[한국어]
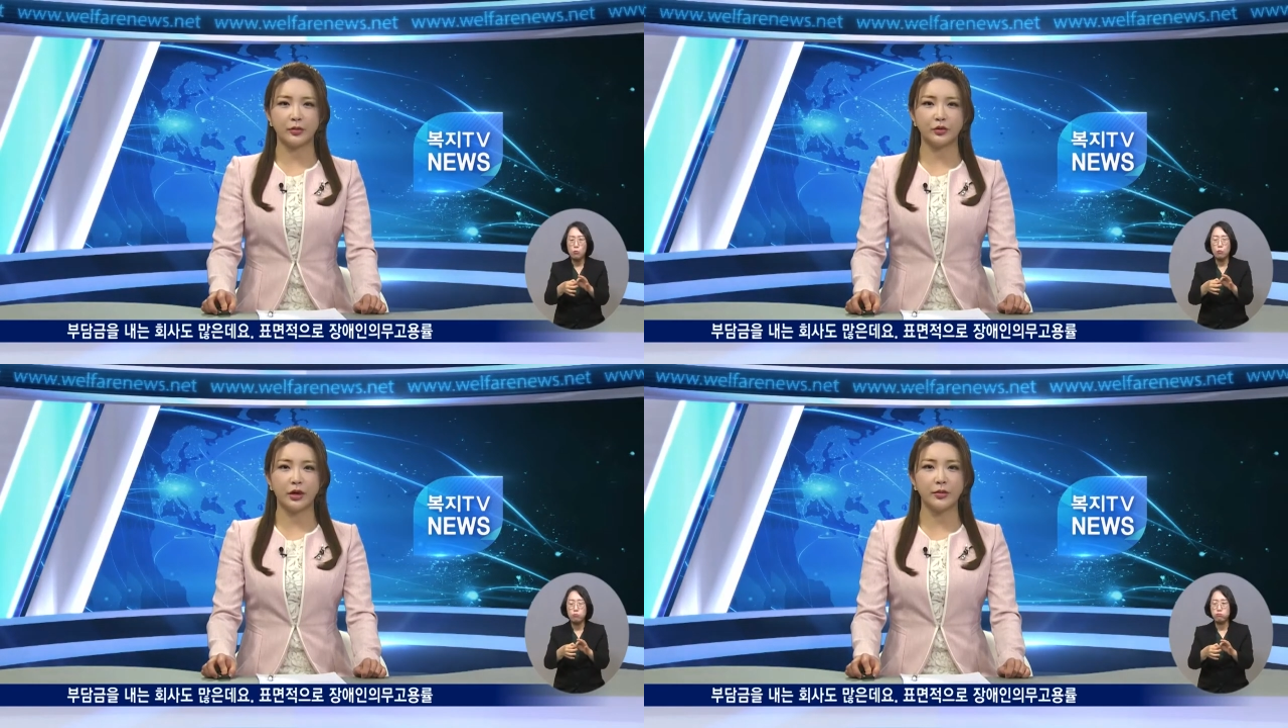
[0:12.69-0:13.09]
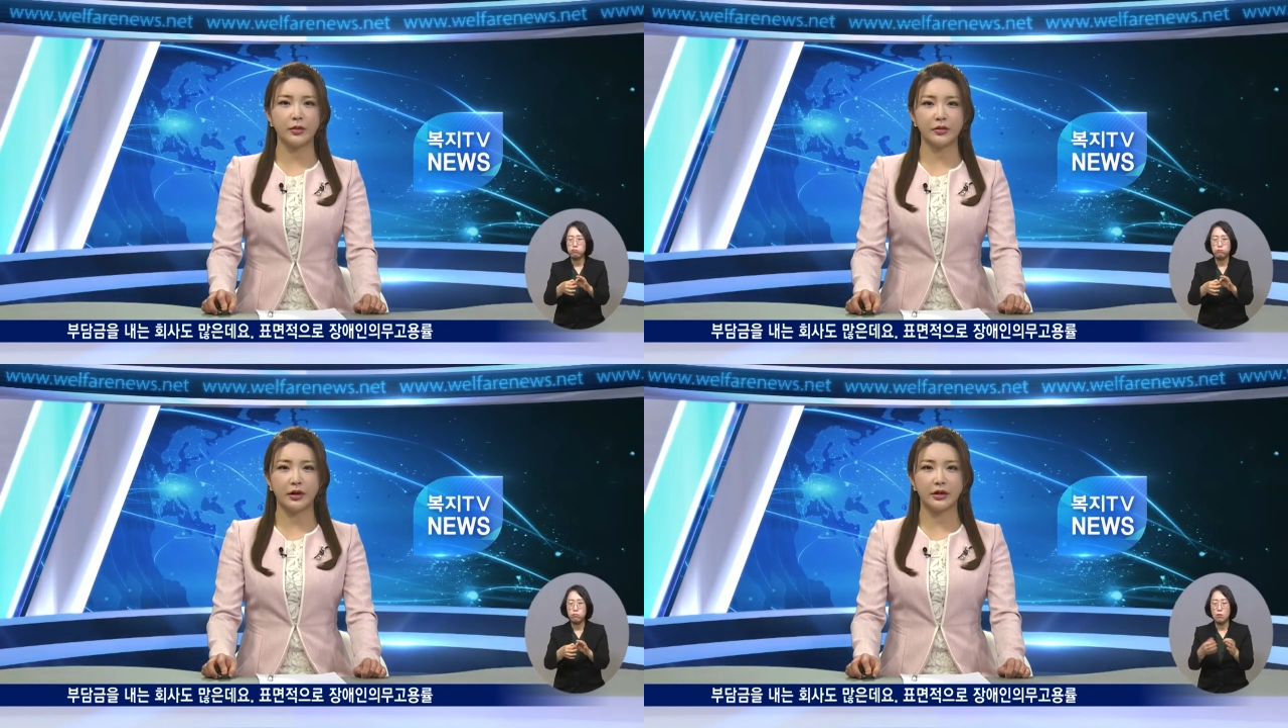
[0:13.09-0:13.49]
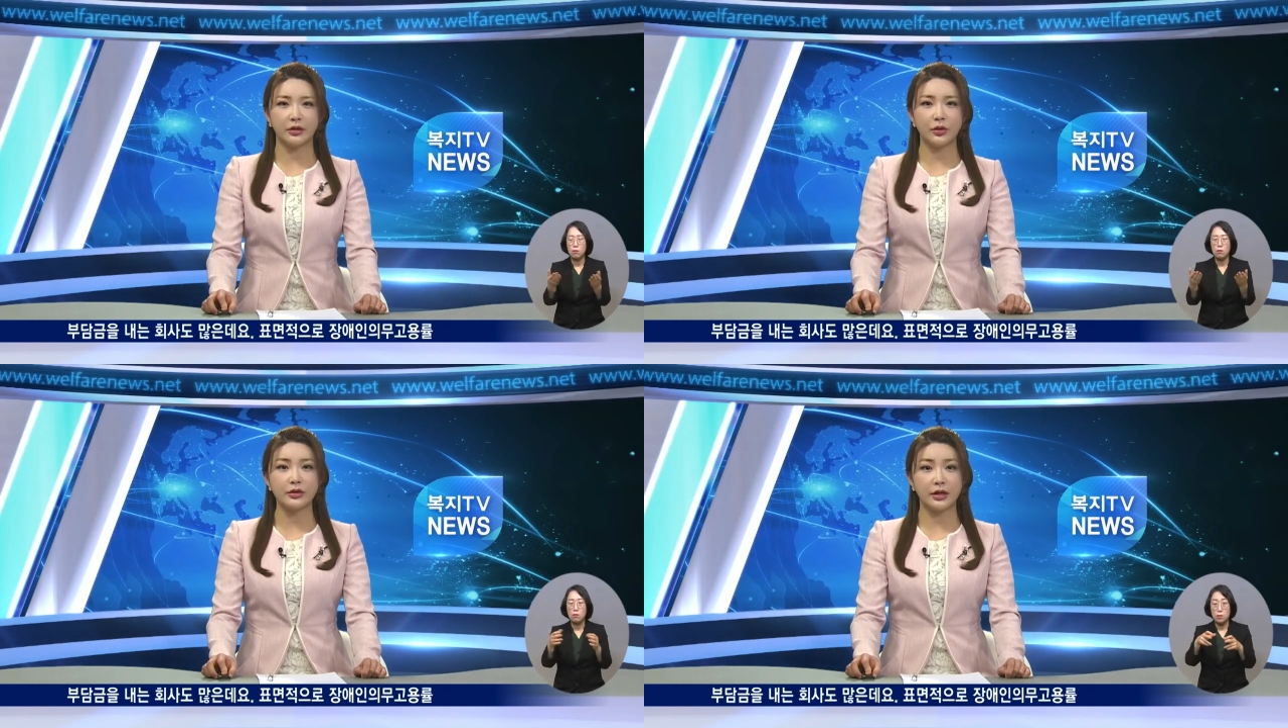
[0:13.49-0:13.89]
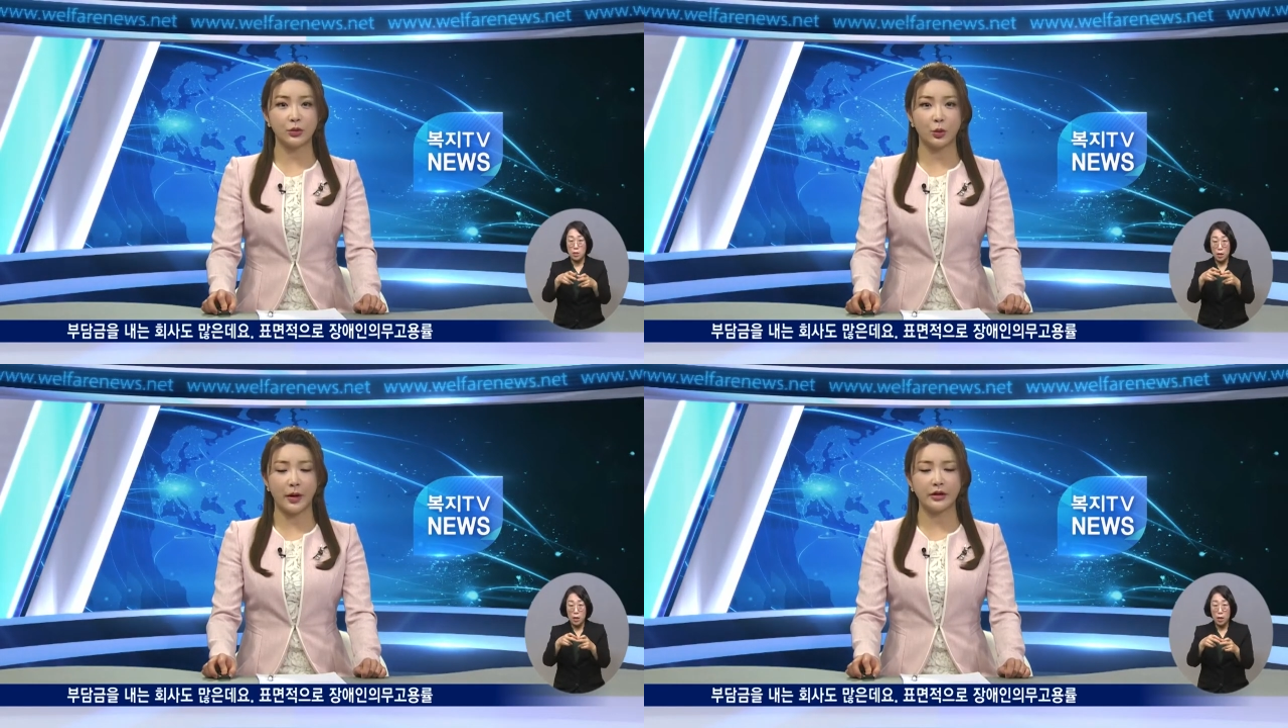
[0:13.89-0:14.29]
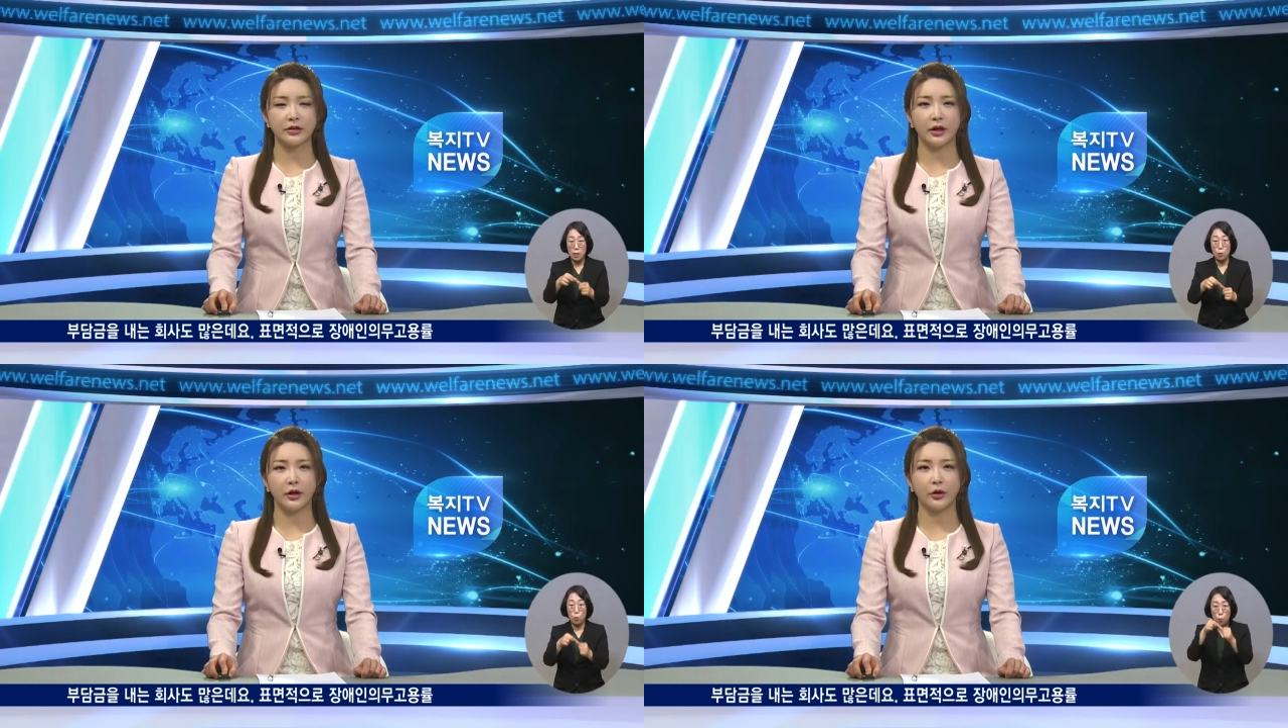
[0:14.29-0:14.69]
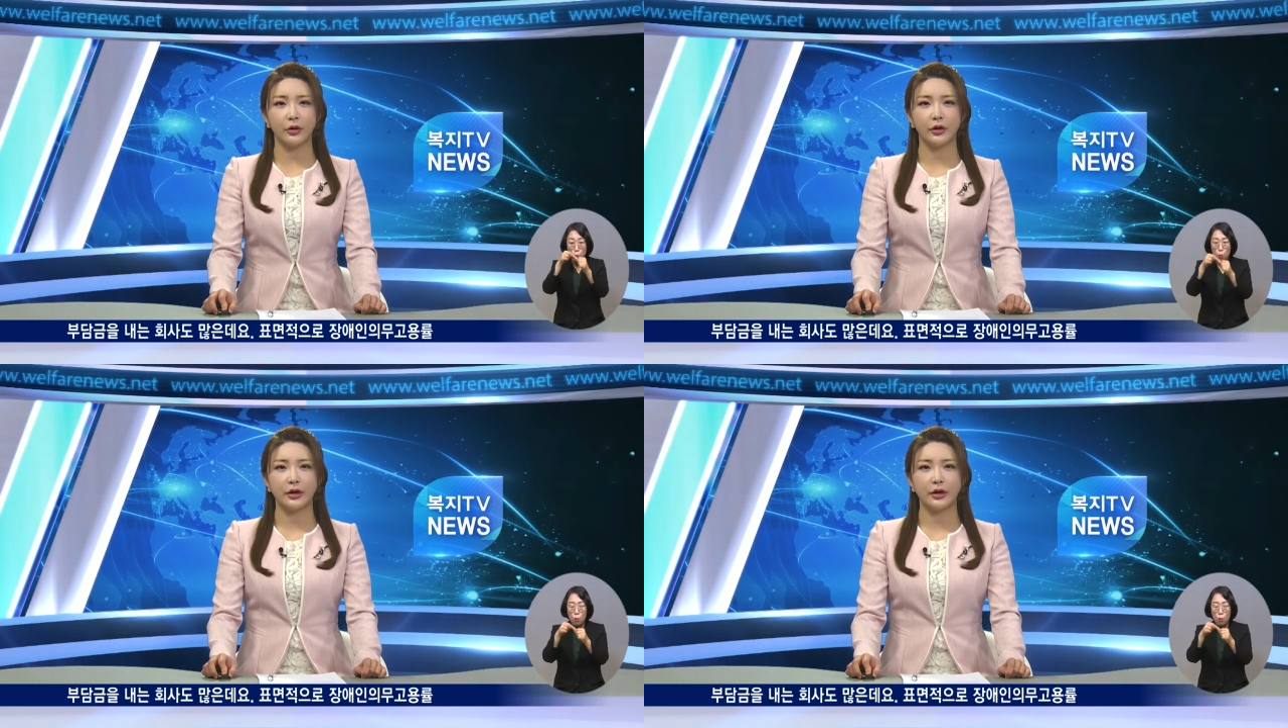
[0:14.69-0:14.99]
부담금을 내는 회사도 많은데요.